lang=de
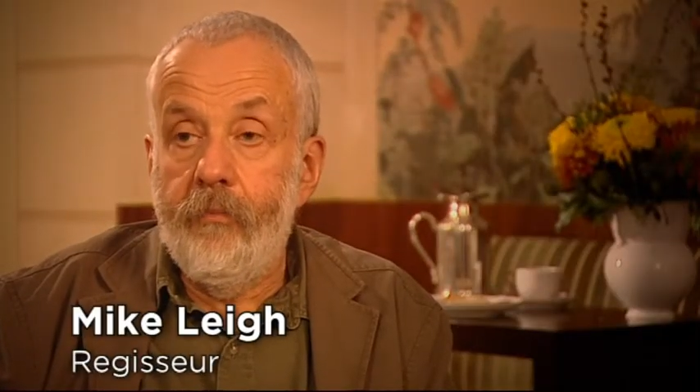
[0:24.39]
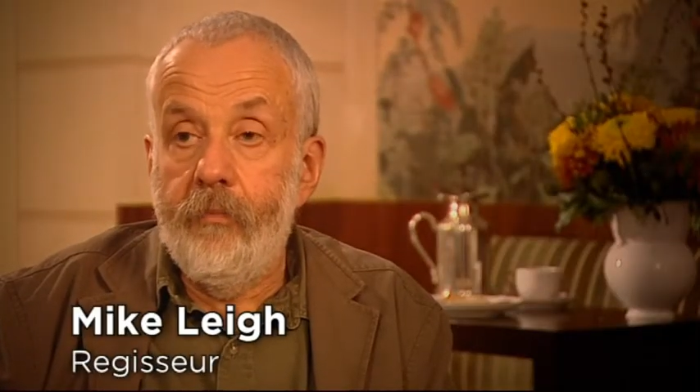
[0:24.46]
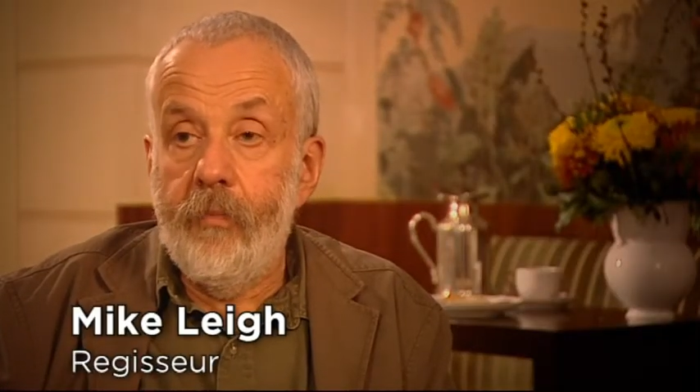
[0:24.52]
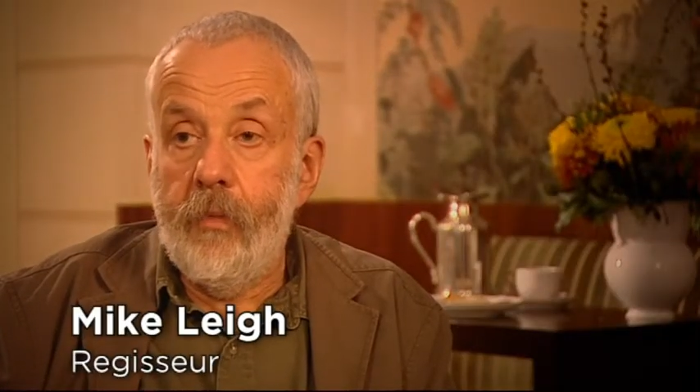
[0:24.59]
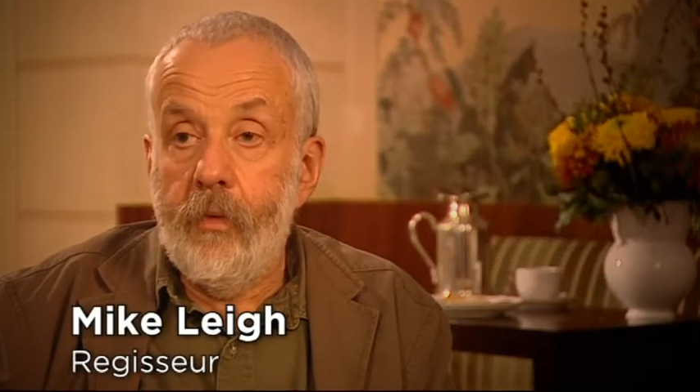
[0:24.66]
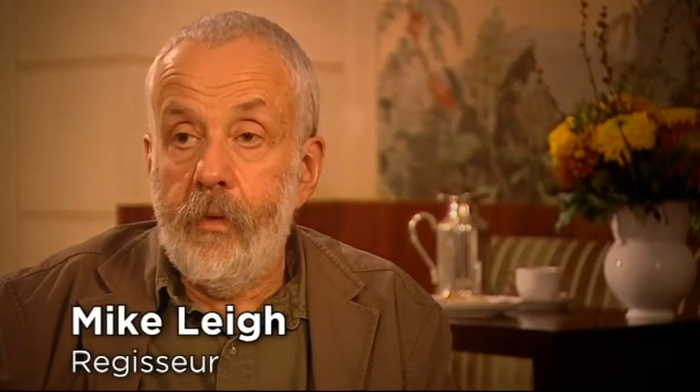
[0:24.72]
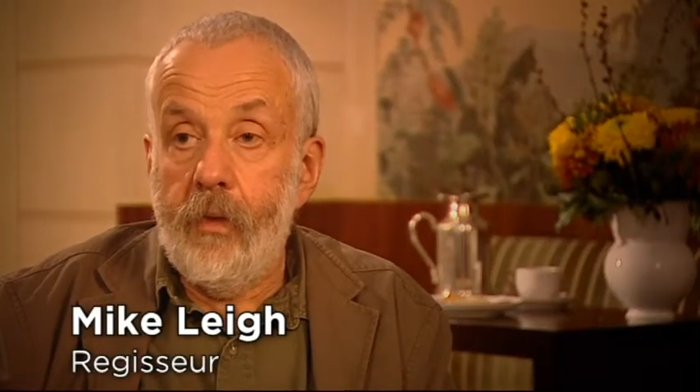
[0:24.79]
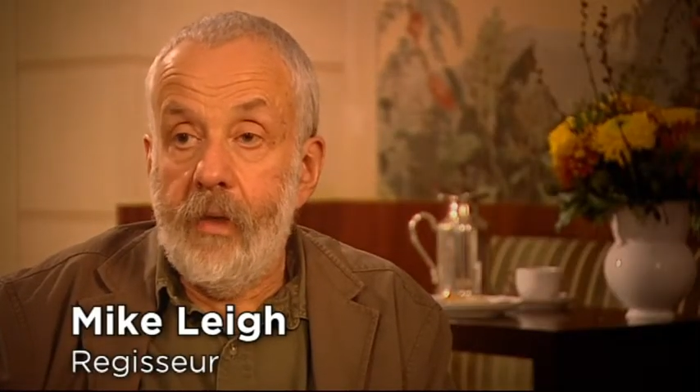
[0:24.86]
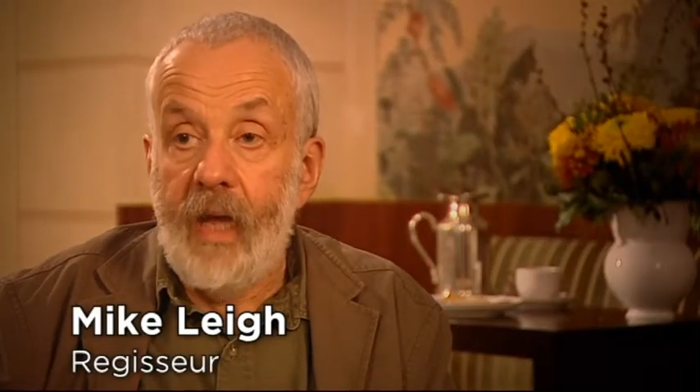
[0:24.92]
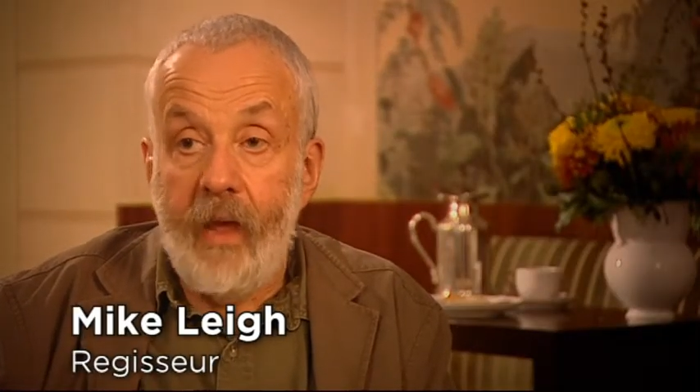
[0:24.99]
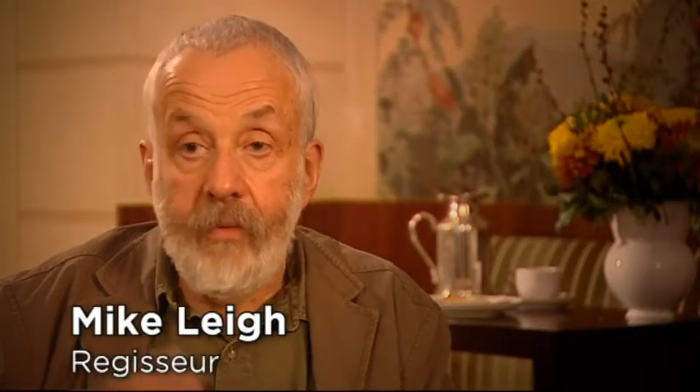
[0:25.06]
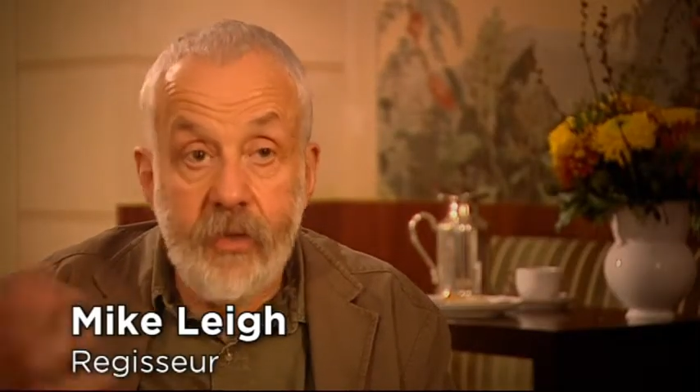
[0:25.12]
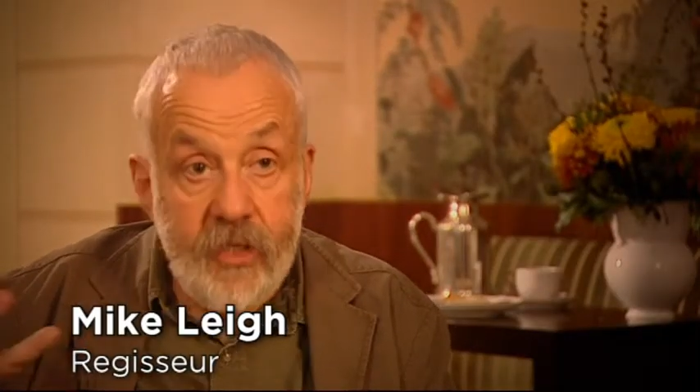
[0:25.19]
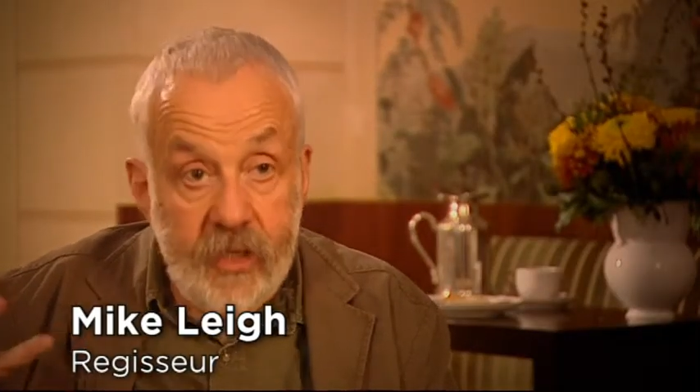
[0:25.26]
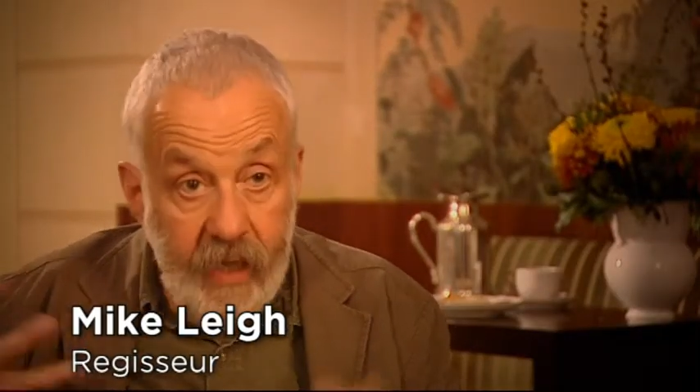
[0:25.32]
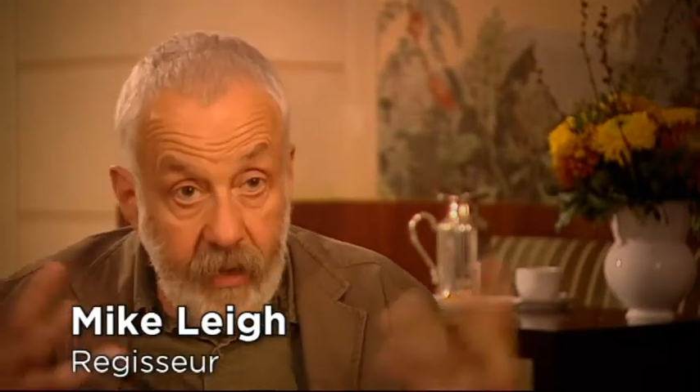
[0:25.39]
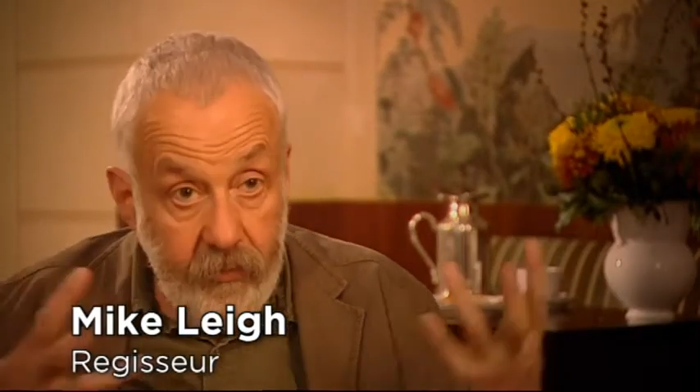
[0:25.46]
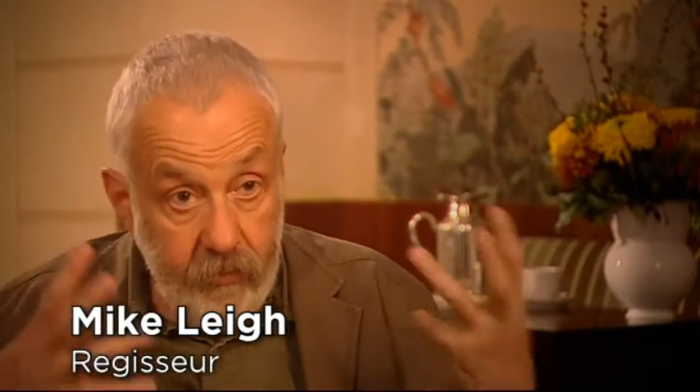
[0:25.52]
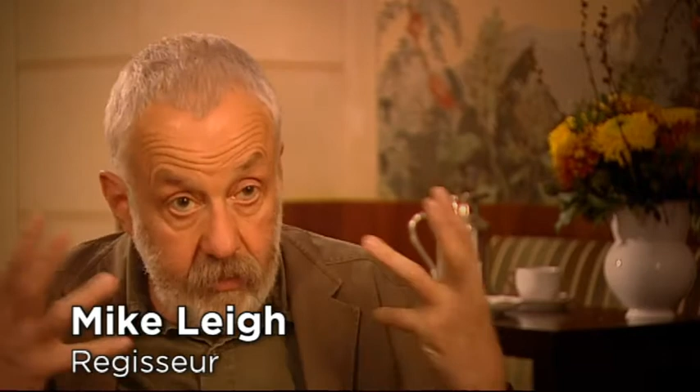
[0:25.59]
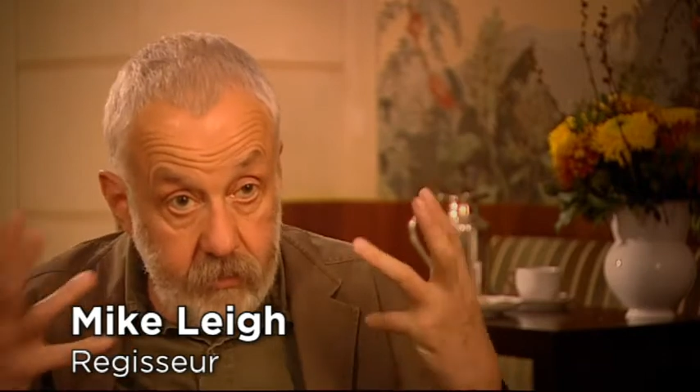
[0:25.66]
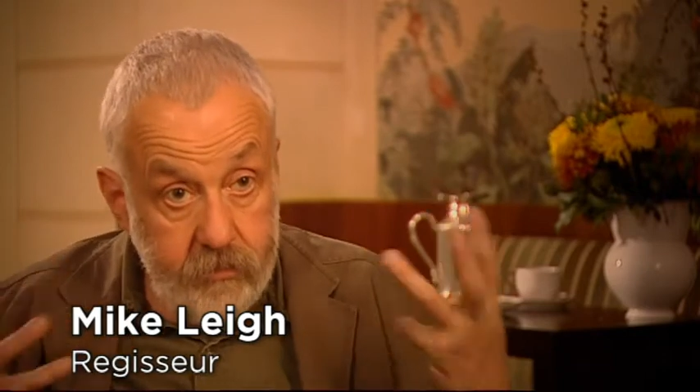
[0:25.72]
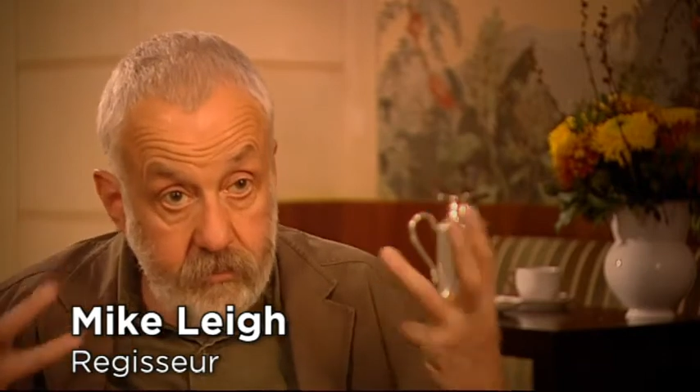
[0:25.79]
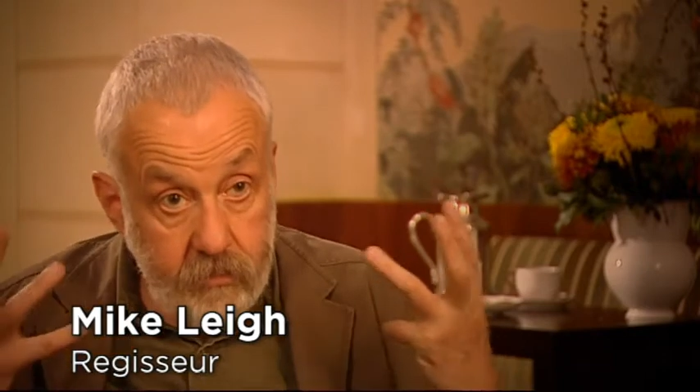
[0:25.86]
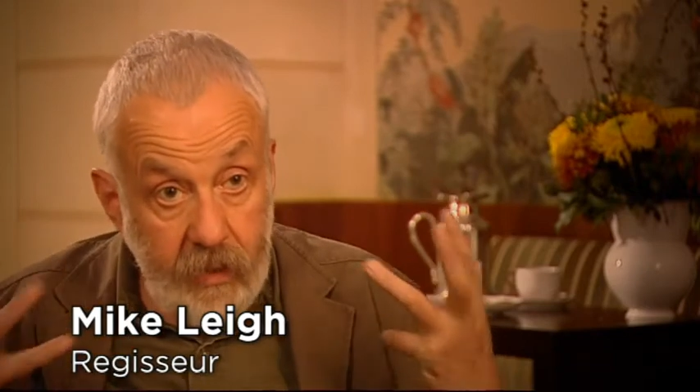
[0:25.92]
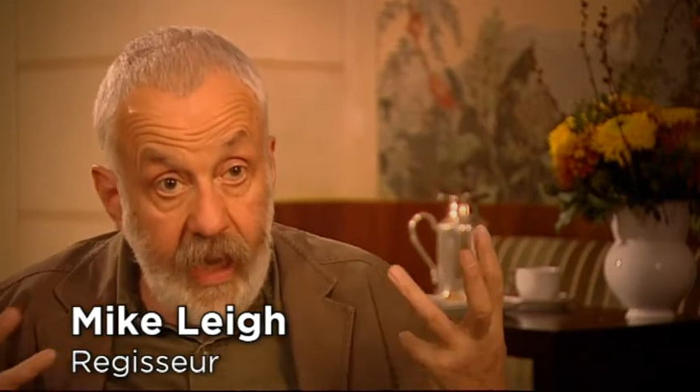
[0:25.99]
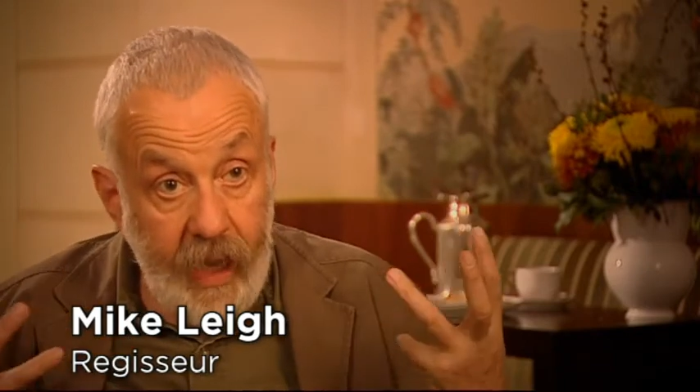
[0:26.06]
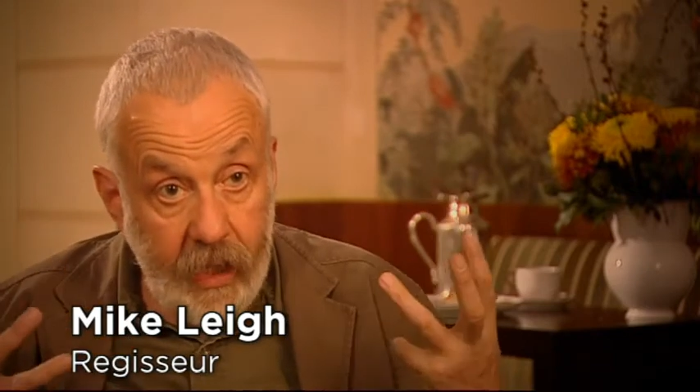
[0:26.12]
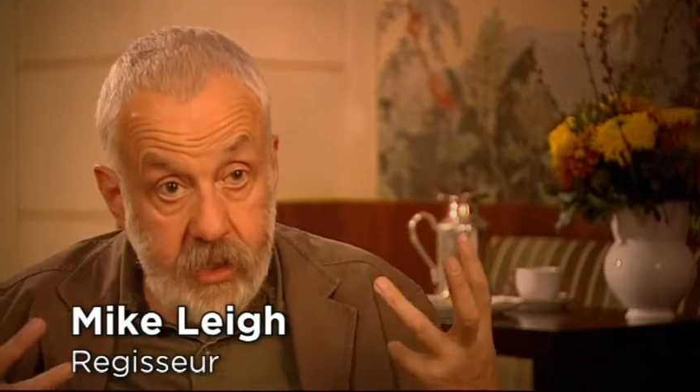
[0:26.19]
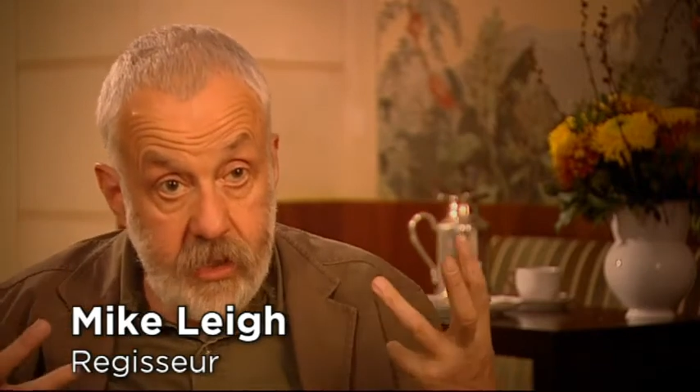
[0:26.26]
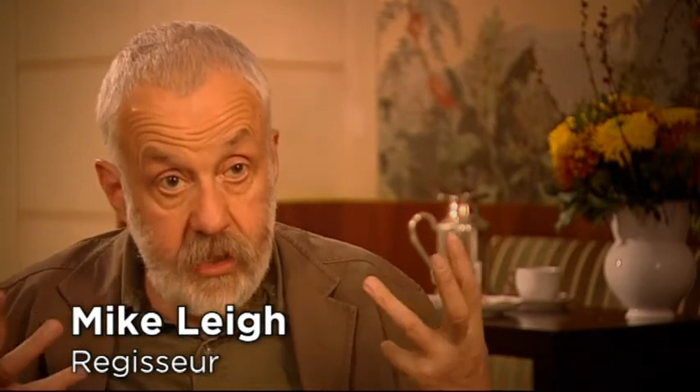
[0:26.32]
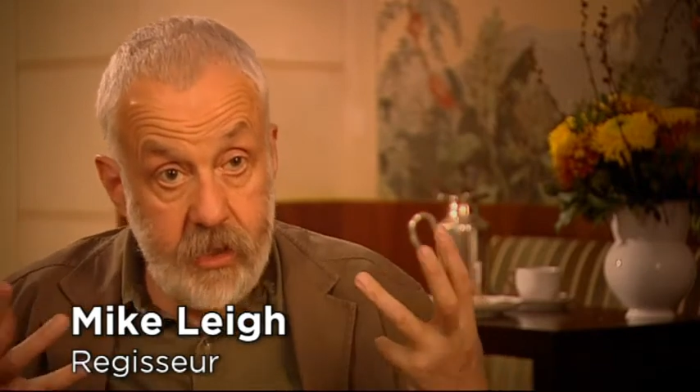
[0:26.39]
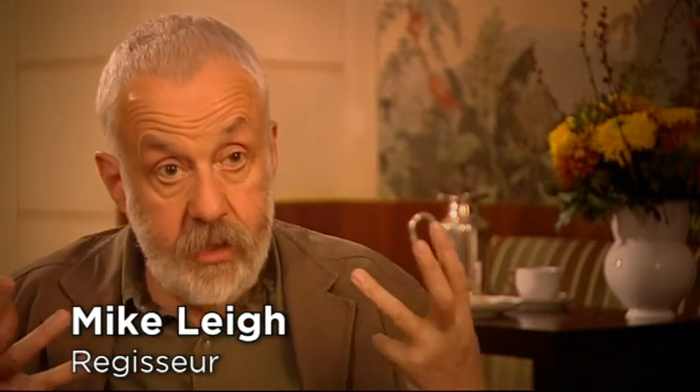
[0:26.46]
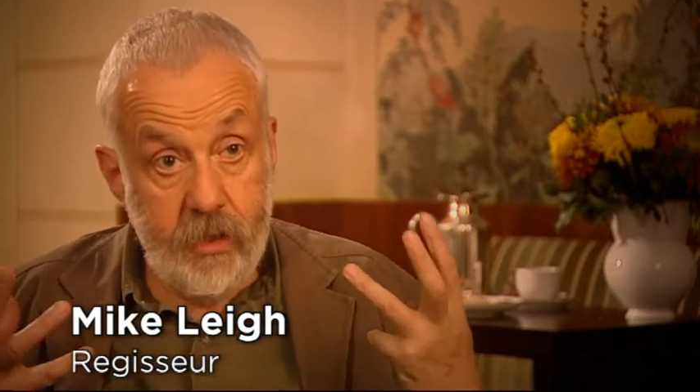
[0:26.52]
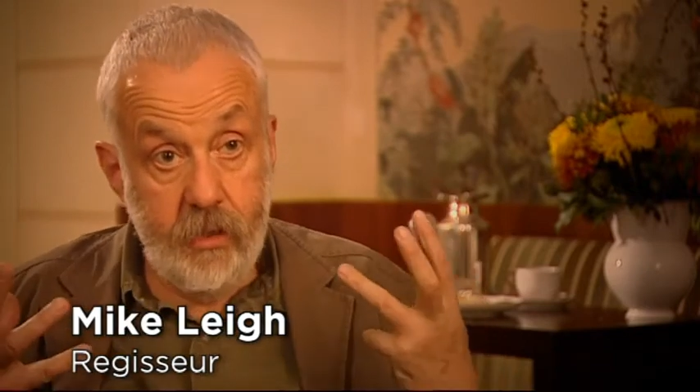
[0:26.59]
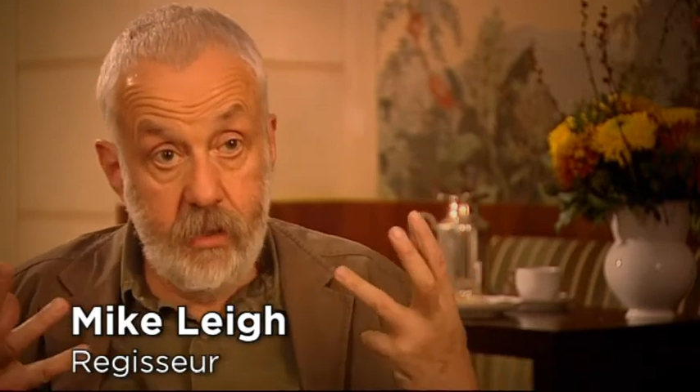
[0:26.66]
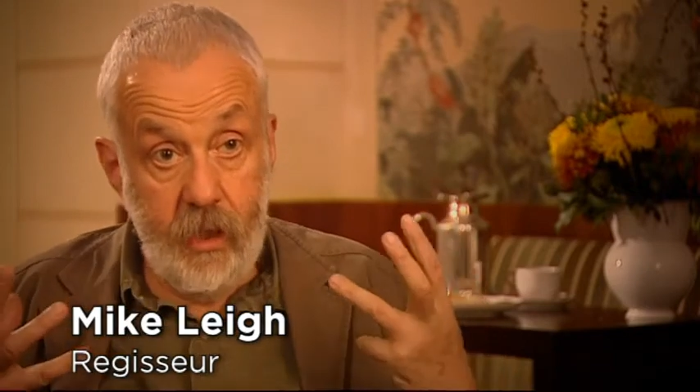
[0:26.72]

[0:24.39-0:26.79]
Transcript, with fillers: Filmen zunächst Schauspieler zusammen.